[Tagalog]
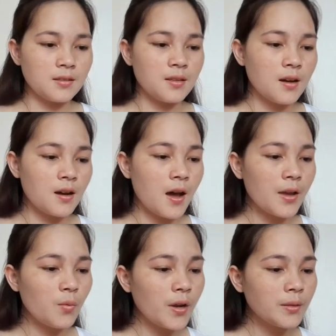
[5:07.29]
the
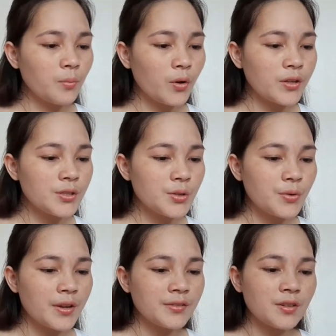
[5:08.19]
eye white
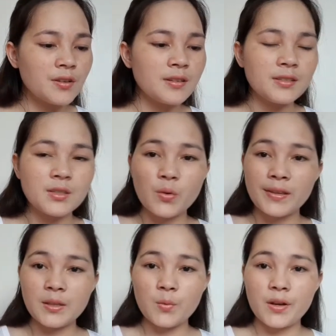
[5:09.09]
moisturizer is
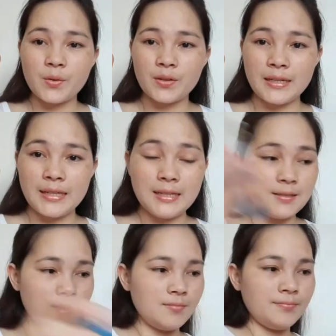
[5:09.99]
21 only.
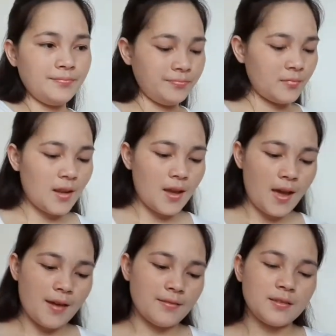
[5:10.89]

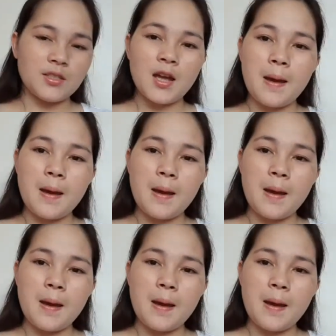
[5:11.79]
And